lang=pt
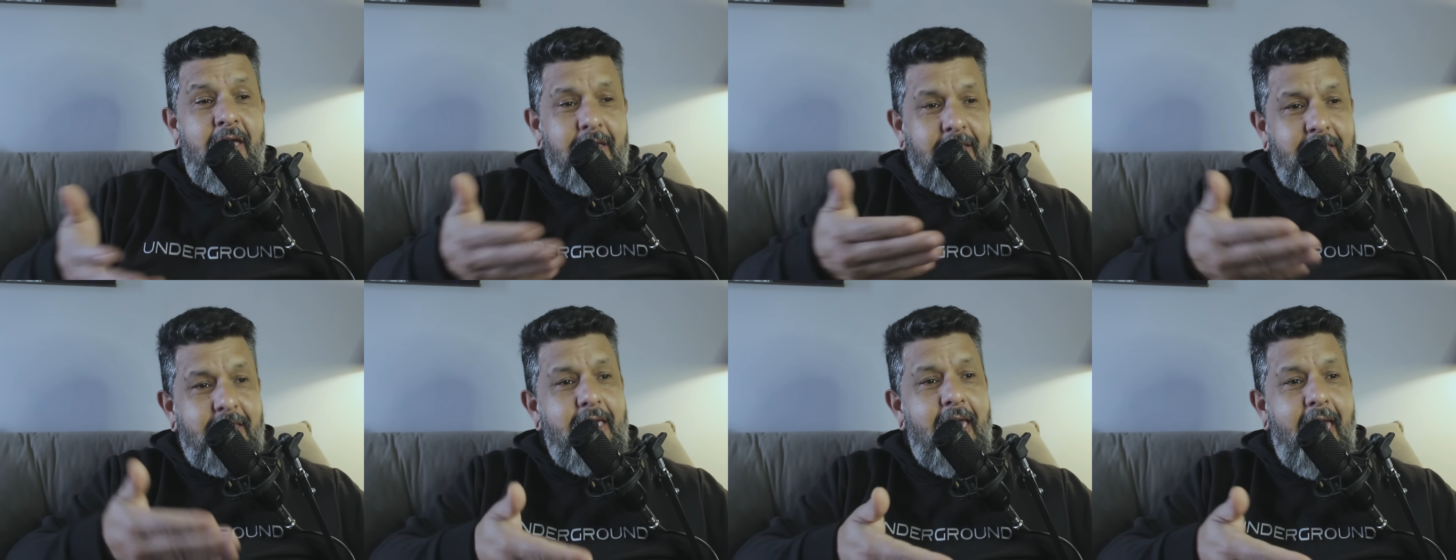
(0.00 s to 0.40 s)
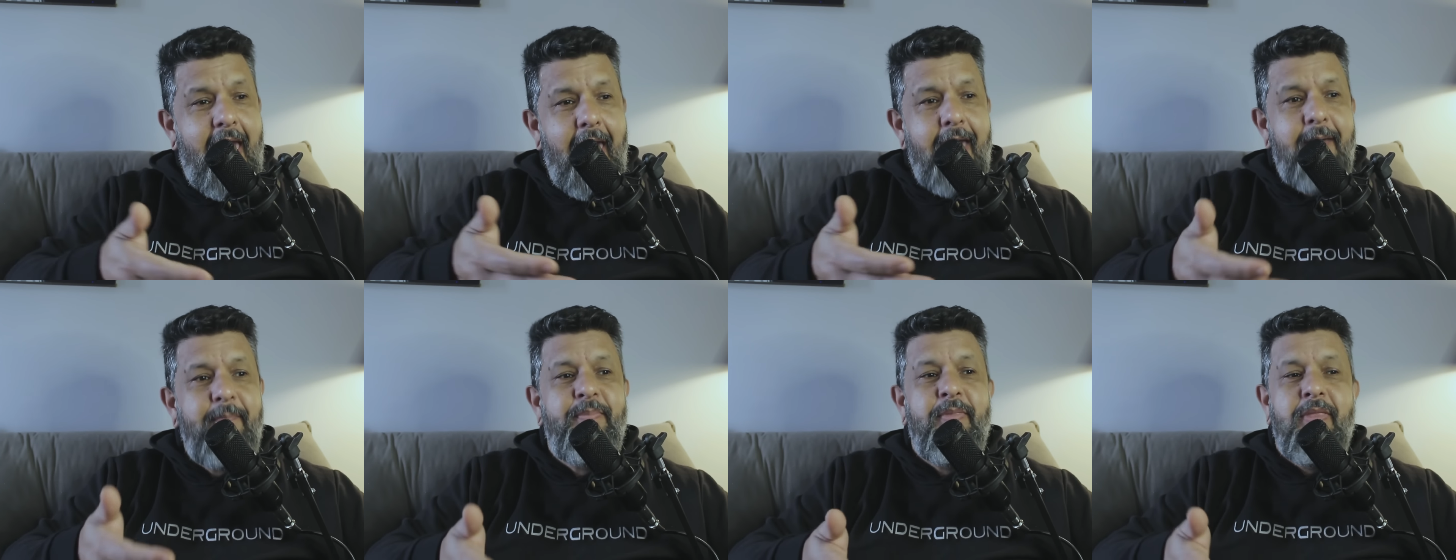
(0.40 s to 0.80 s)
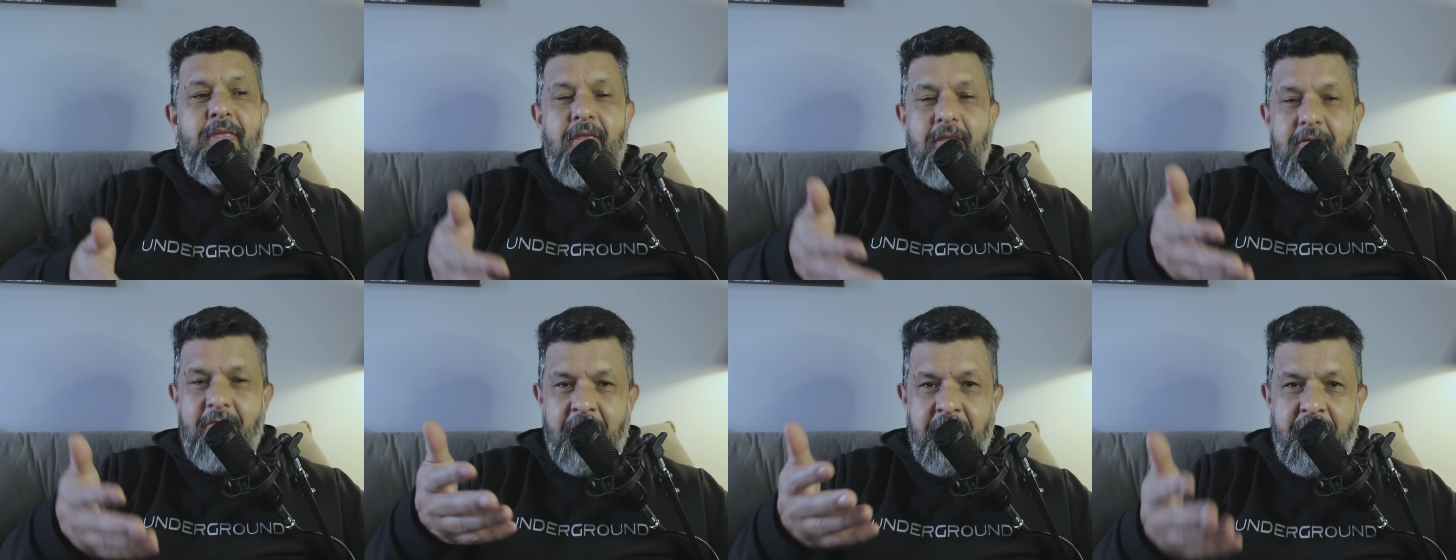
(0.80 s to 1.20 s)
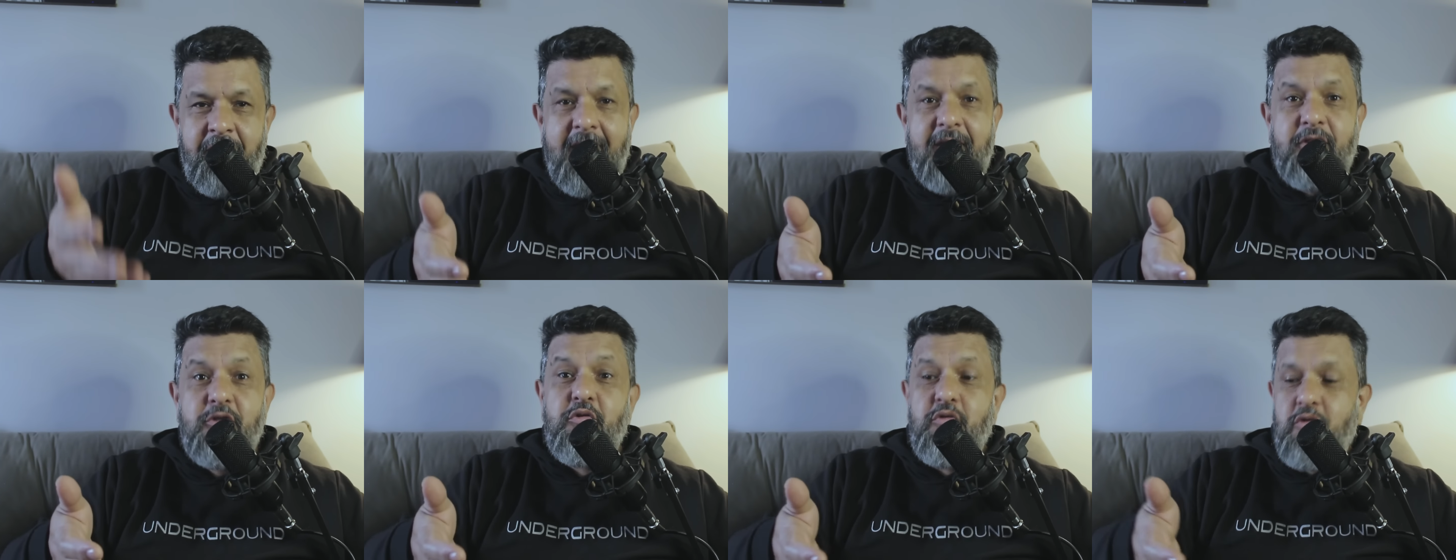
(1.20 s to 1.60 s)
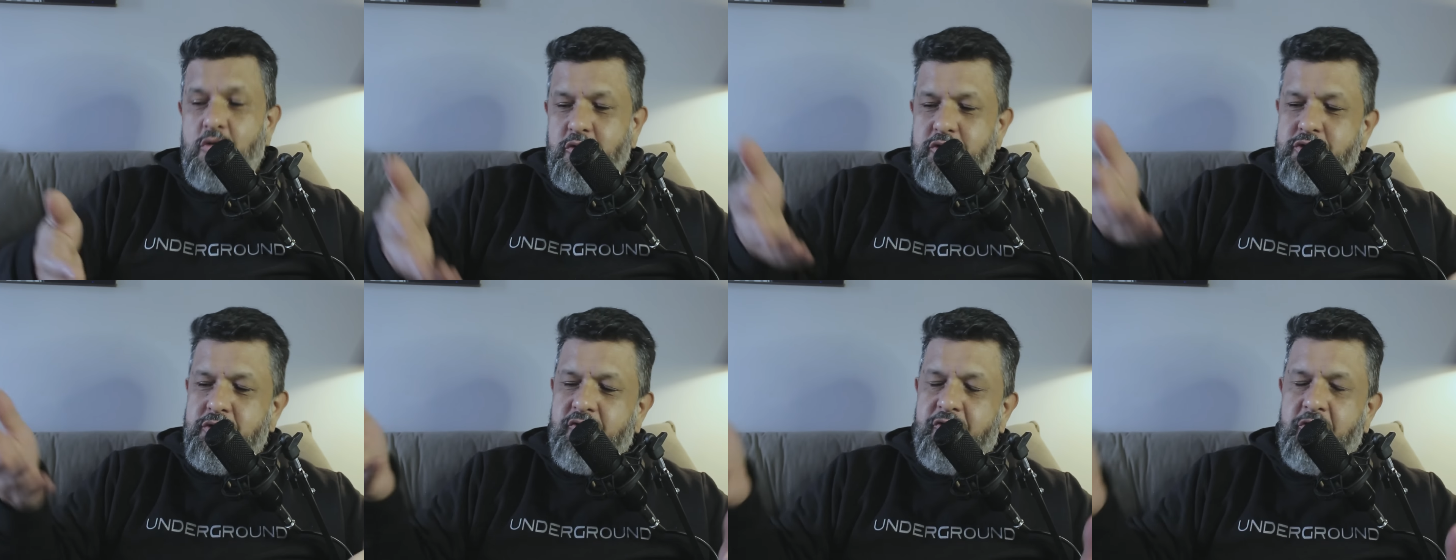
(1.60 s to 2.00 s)
que é vendo
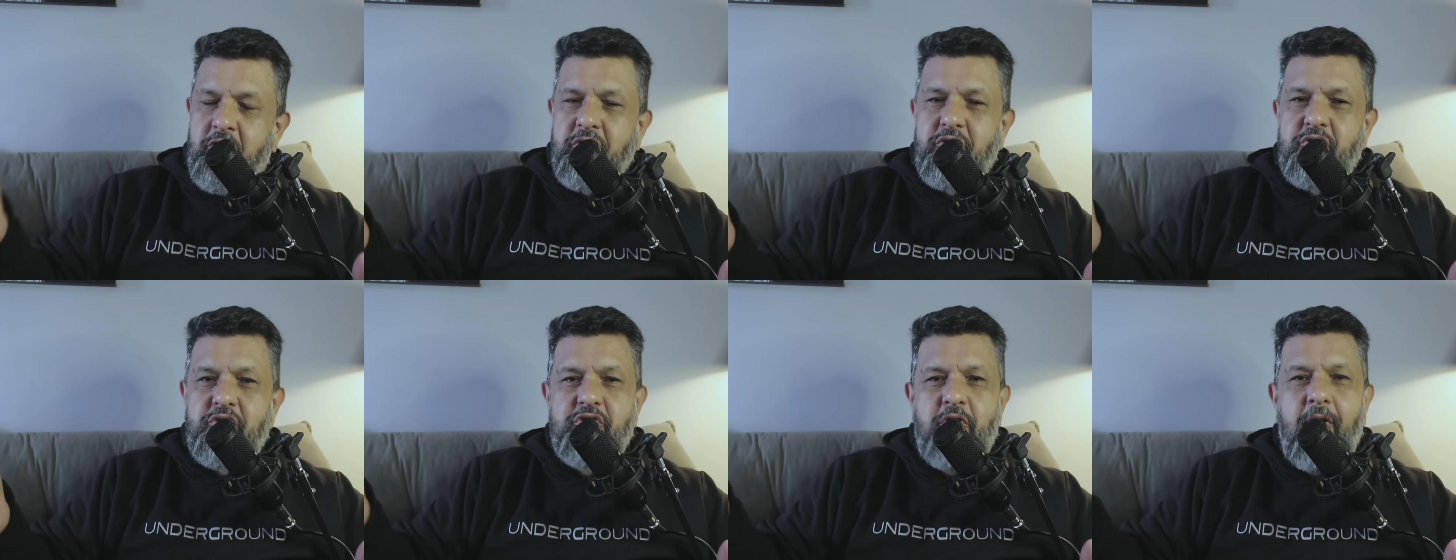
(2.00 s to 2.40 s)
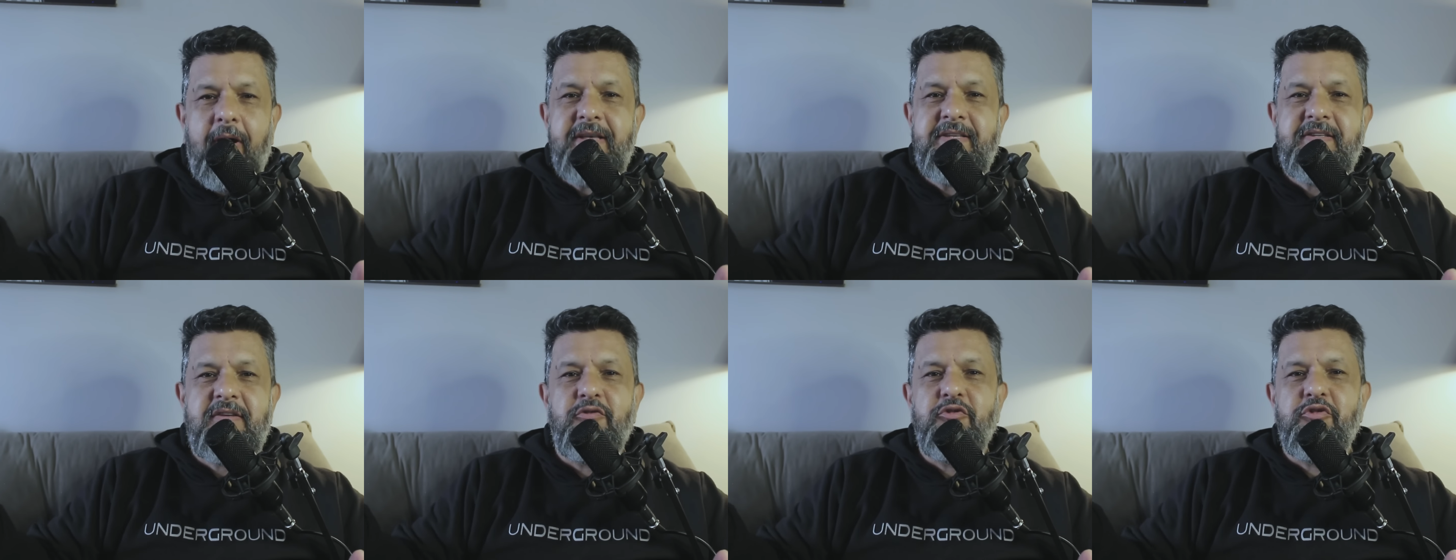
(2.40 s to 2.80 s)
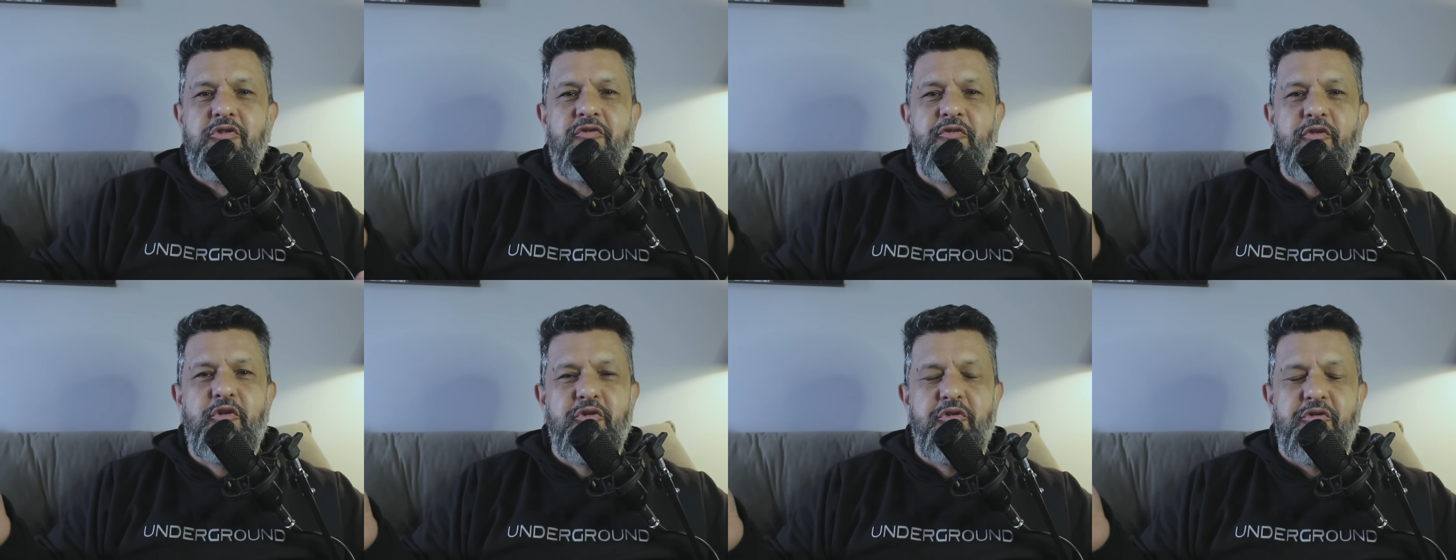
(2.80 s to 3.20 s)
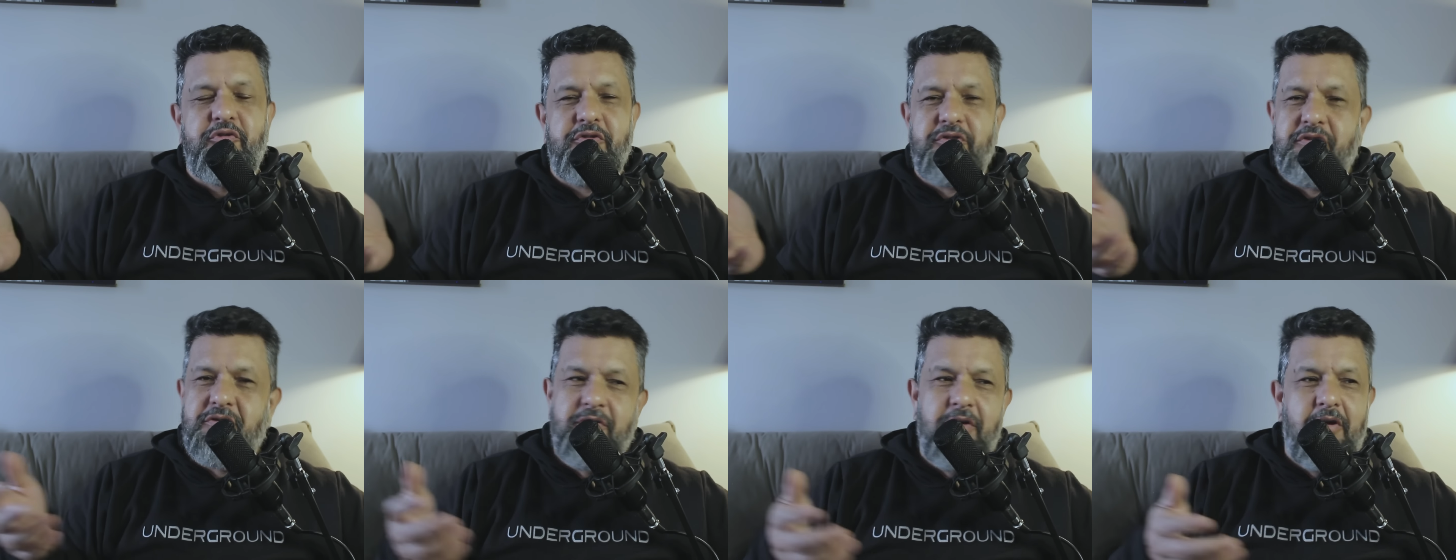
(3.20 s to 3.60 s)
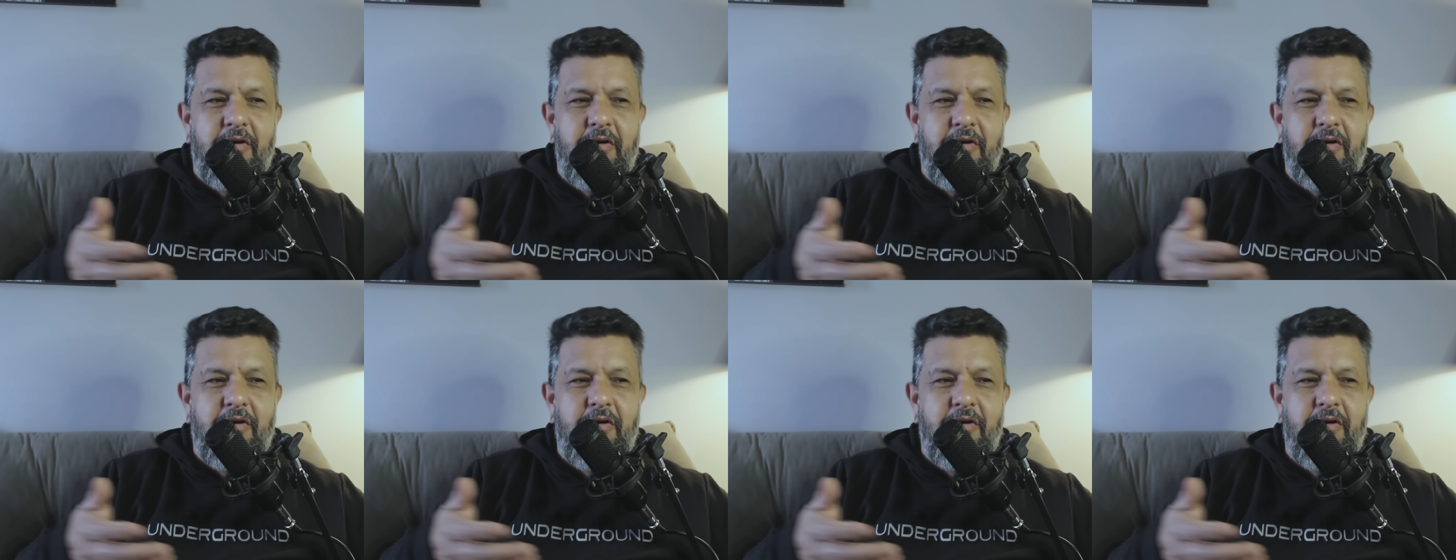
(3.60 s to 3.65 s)
os frutos. Quais são os frutos?